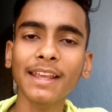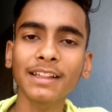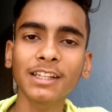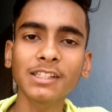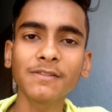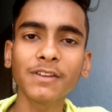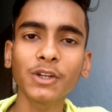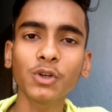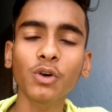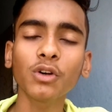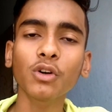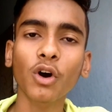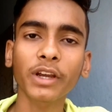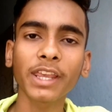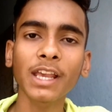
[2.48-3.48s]
इन दिस वीडियो
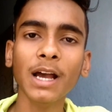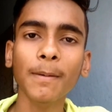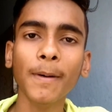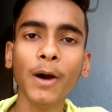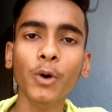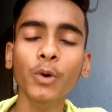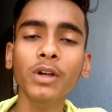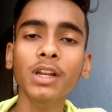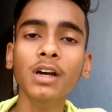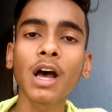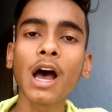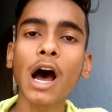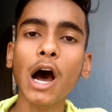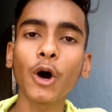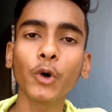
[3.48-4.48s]
टॉकिंग अबाउट
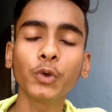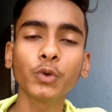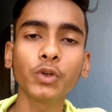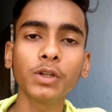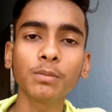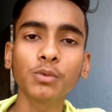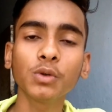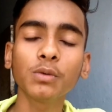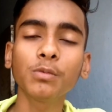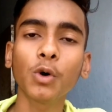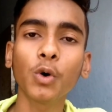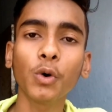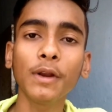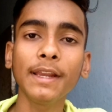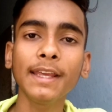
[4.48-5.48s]
हाउ टू रिमूव
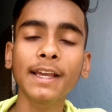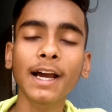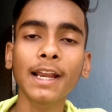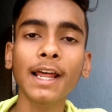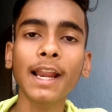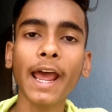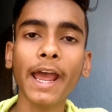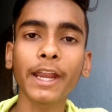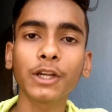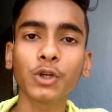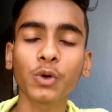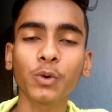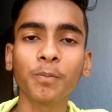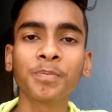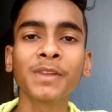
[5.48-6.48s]
होली कलर
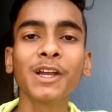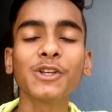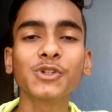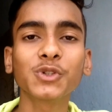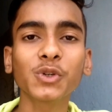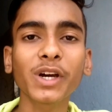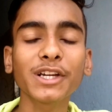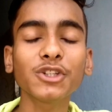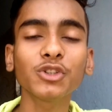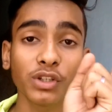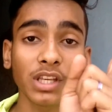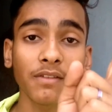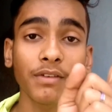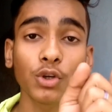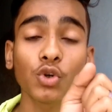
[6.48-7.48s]
एट होम सो गई तो
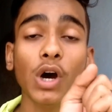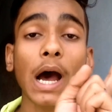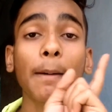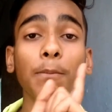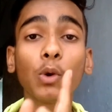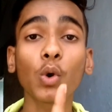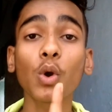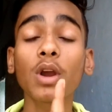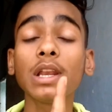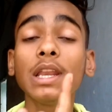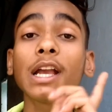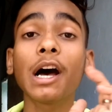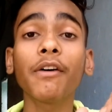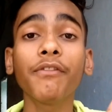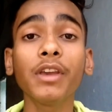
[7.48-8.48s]
ये वीडियो आप लोगों के
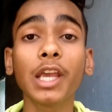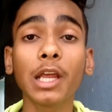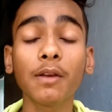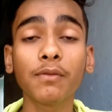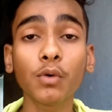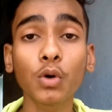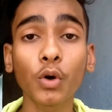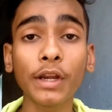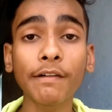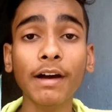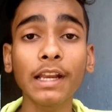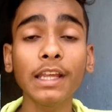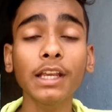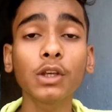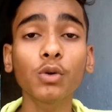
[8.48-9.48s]
लिए काफ़ी हेल्पफुल होने
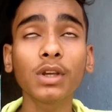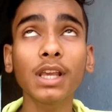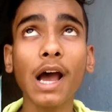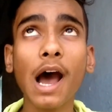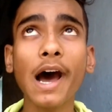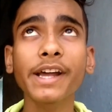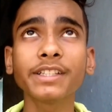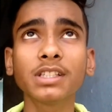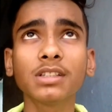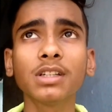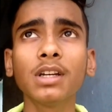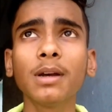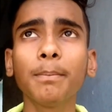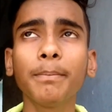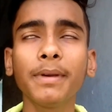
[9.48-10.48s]
वाली है क्योंकि आज
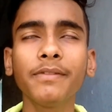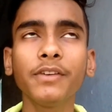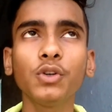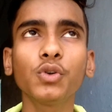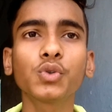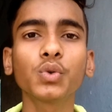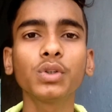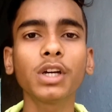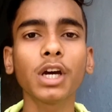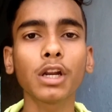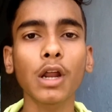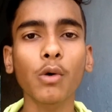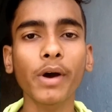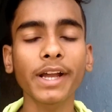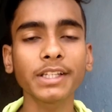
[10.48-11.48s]
मैं वीडियो शूट कर
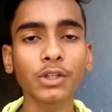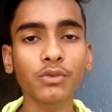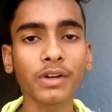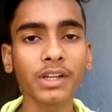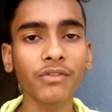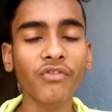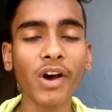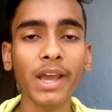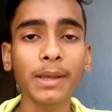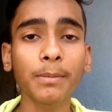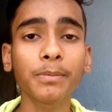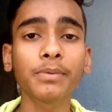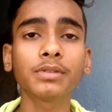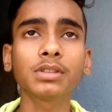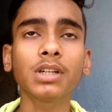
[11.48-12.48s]
रहा हूँ आज ट्वेंटी फाइव
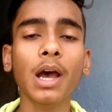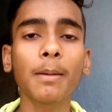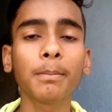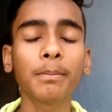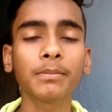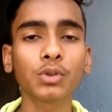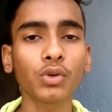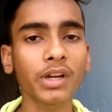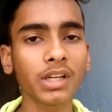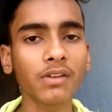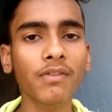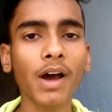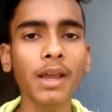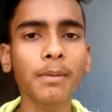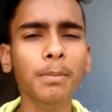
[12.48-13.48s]
ट्वेंटी
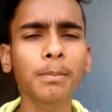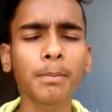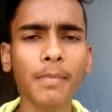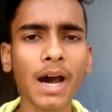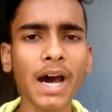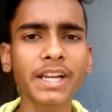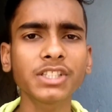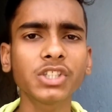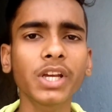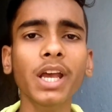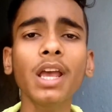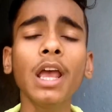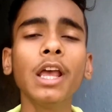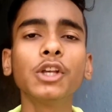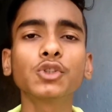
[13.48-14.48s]
फाइव मार्च
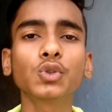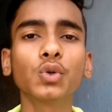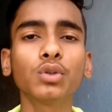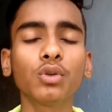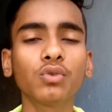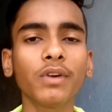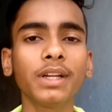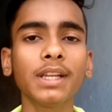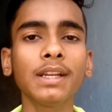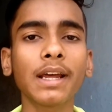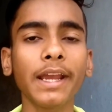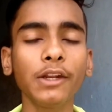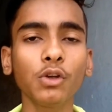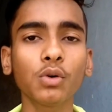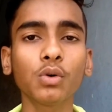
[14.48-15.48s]
है सो so, तो ट्वेंटी
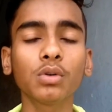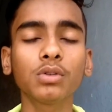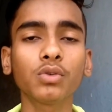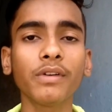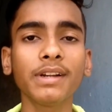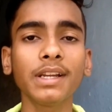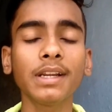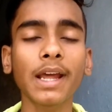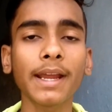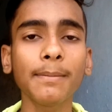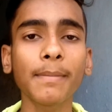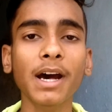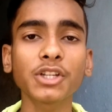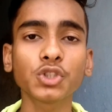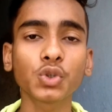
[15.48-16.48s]
नाइन को ट्वेंटी नाइन
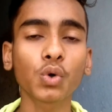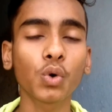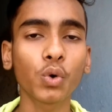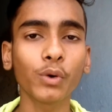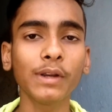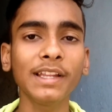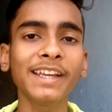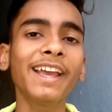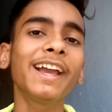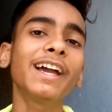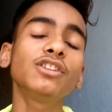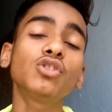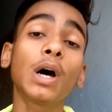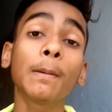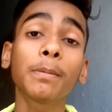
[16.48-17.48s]
मार्च को होली है
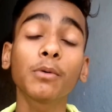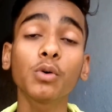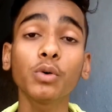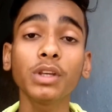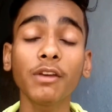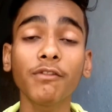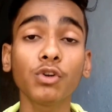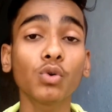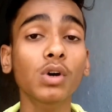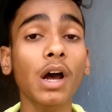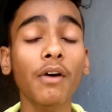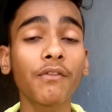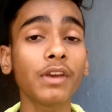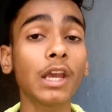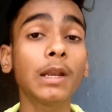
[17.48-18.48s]
गाइज तो आपको ये वीडियो
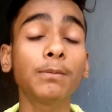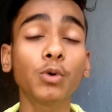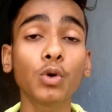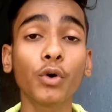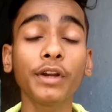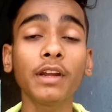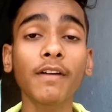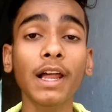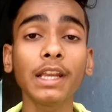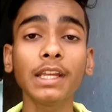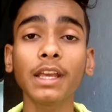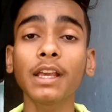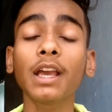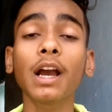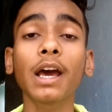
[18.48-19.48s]
काफ़ी हेल्पफुल होने वाली
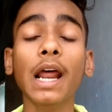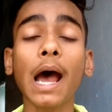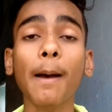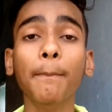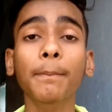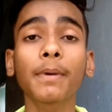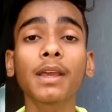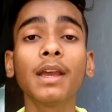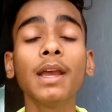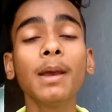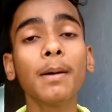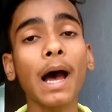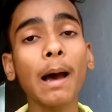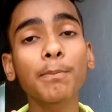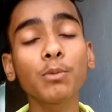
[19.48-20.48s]
है कि अगर आप
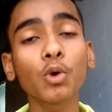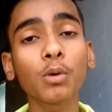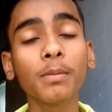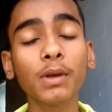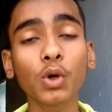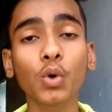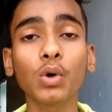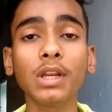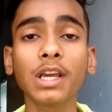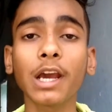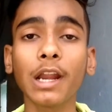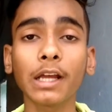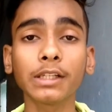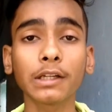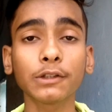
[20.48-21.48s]
आप लोग भी होली
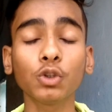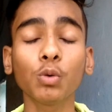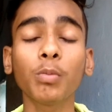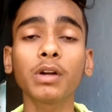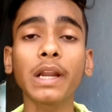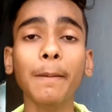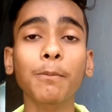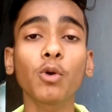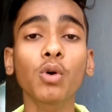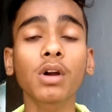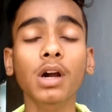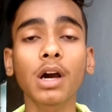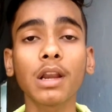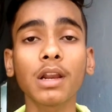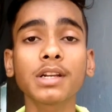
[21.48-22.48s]
खेलना चाहते हो बट आप लोग
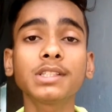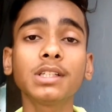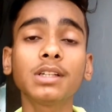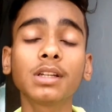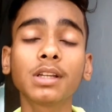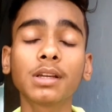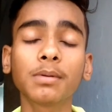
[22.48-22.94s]
कलर से